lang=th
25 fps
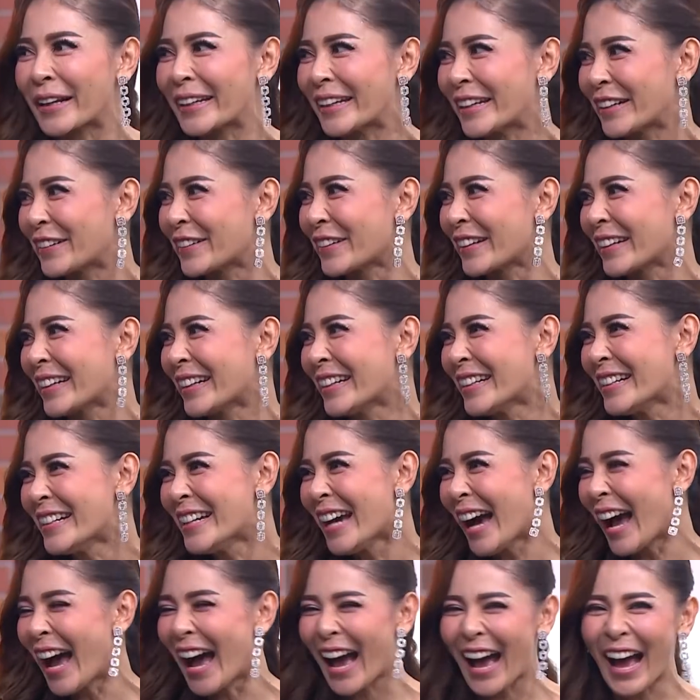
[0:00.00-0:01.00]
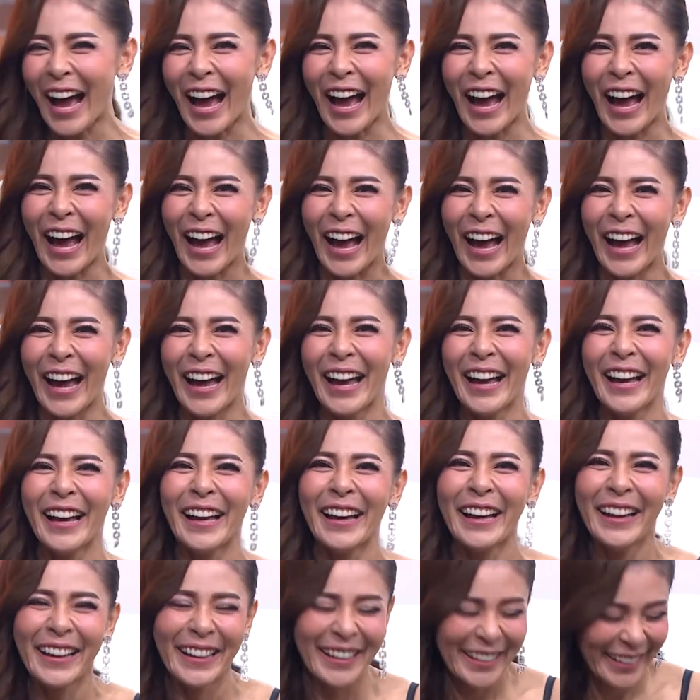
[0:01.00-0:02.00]
ย่างนี้ไม่ใช่สิเดี๋ยวเราไปตรง
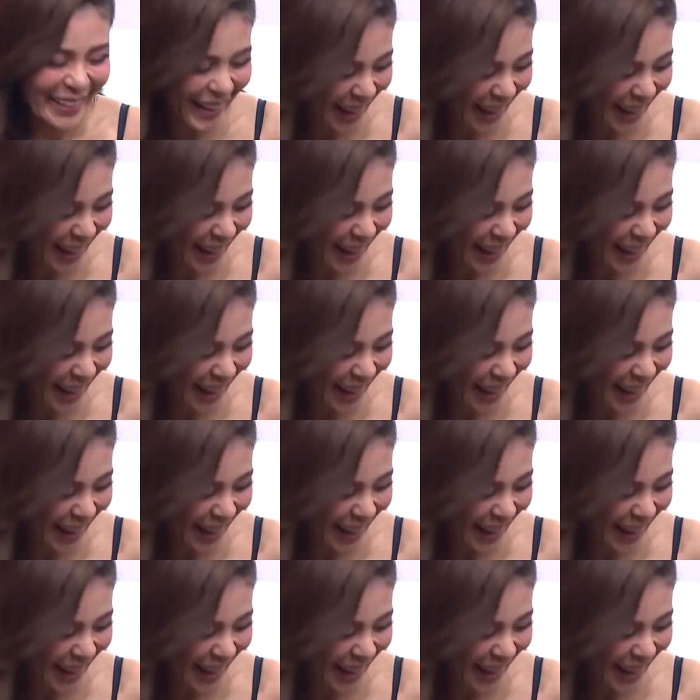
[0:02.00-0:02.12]
นู้นนะ